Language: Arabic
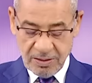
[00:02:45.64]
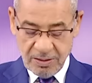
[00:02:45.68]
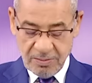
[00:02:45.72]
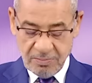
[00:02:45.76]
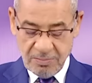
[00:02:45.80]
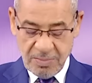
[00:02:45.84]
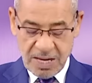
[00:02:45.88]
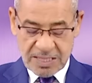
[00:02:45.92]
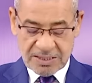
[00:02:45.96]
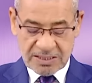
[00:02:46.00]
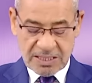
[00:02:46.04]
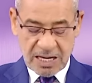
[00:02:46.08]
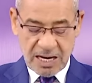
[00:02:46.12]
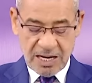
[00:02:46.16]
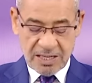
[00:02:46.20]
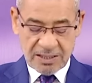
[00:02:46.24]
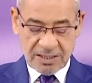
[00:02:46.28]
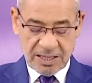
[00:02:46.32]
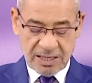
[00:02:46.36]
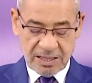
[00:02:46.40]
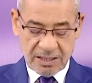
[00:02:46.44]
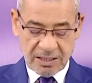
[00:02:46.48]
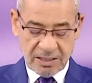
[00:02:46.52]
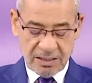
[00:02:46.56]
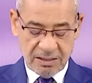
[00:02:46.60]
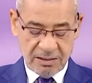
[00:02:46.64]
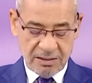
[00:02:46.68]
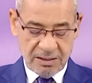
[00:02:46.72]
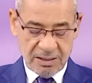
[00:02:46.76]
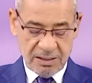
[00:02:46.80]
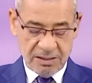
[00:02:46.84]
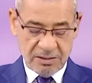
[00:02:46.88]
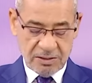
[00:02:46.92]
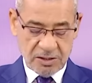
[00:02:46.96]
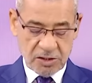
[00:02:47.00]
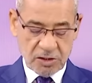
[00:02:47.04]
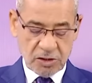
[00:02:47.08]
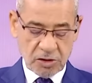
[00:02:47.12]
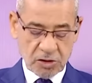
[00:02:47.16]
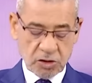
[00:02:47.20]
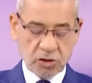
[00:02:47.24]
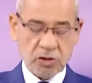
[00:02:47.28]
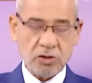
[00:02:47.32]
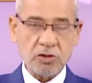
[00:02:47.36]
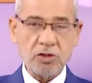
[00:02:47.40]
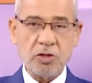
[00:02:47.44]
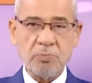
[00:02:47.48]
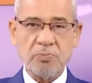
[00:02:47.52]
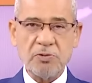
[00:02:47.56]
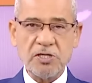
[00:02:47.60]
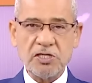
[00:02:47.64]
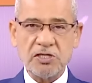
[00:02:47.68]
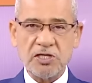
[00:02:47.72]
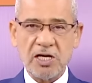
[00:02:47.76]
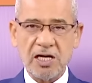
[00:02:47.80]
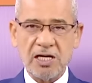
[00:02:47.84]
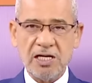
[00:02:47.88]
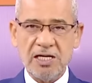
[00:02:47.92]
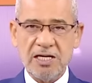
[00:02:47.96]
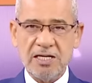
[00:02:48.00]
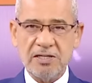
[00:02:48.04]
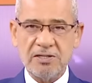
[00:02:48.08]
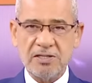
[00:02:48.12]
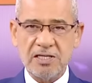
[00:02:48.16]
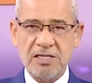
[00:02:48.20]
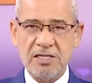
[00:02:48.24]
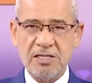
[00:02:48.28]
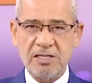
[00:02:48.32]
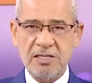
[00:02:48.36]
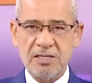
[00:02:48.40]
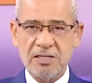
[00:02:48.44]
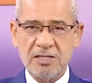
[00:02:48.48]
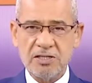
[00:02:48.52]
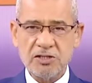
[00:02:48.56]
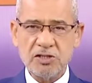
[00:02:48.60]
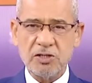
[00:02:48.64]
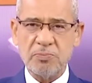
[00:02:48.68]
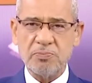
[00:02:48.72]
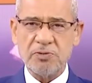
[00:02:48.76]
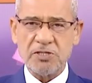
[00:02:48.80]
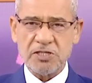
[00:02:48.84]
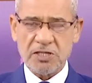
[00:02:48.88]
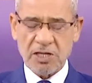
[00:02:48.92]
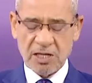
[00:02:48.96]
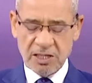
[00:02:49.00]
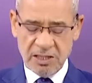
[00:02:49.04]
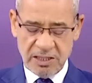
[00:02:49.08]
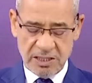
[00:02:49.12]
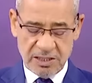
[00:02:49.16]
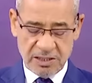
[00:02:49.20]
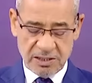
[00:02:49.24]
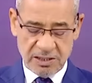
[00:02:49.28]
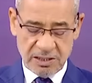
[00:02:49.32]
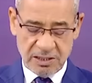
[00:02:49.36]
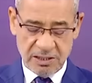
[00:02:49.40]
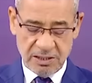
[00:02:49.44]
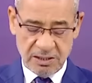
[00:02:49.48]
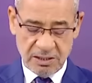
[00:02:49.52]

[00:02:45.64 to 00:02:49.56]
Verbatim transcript: ما سالتك آه شو بتشتغلي انت؟ شو بتشتغلي انت؟